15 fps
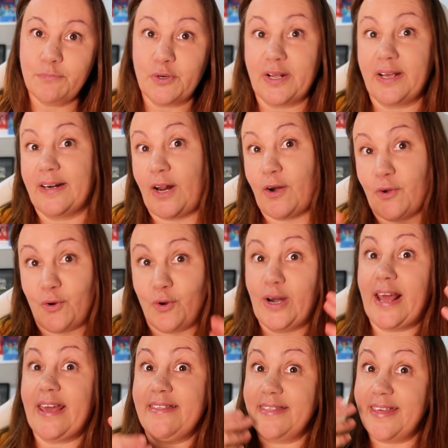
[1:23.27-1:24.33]
porque claro, con
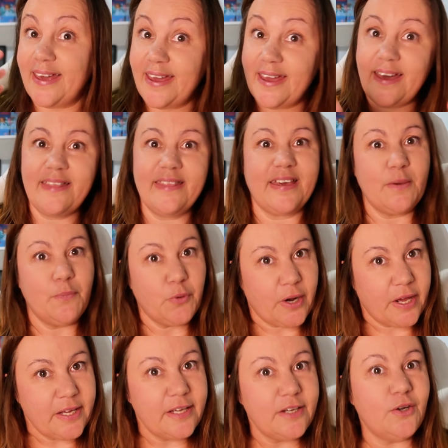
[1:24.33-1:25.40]
la idea de que por
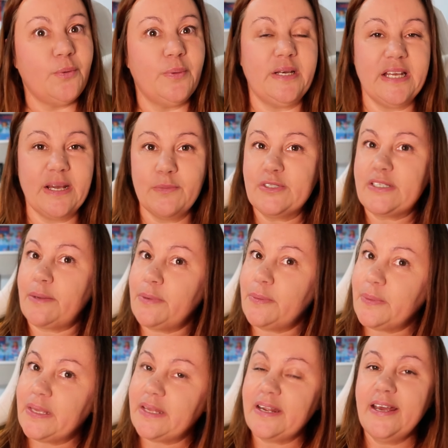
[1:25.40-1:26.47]
ahí nos veníamos a
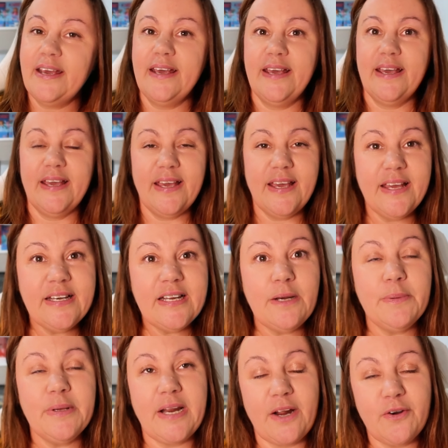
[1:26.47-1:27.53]
vivir en el
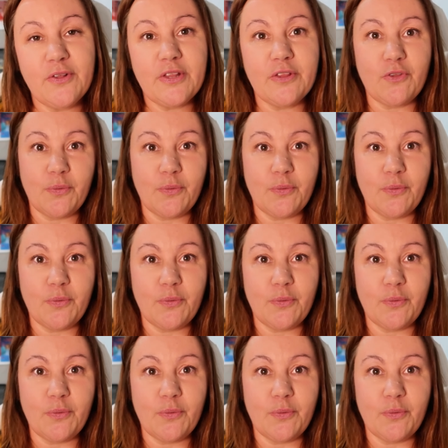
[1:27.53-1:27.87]
verano de